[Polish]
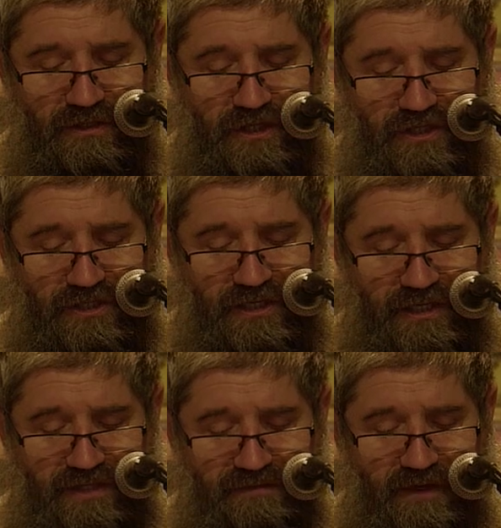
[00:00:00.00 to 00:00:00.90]

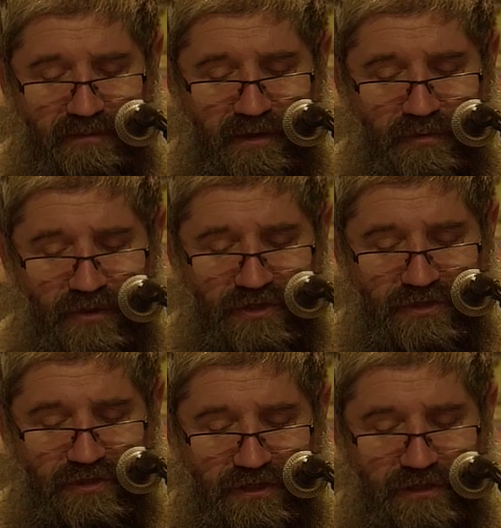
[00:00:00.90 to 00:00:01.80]
jeszcze jest we mnie moje
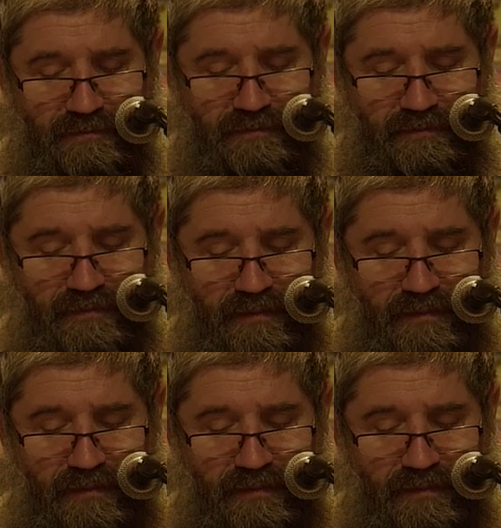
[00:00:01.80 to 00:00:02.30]
życie.